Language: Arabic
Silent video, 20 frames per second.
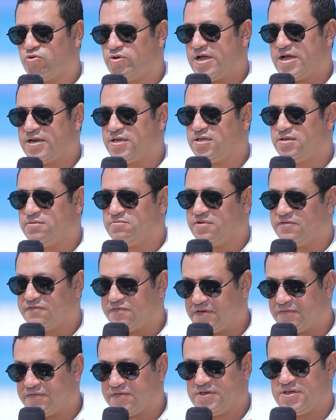يعني
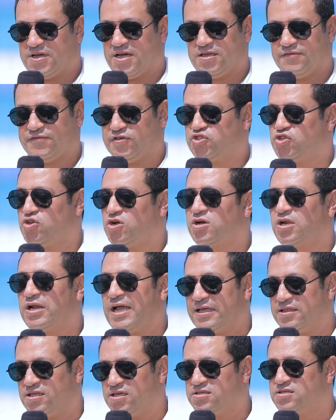في يعني في سياق
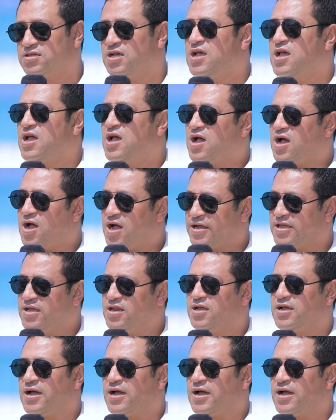الحديث هحكي لك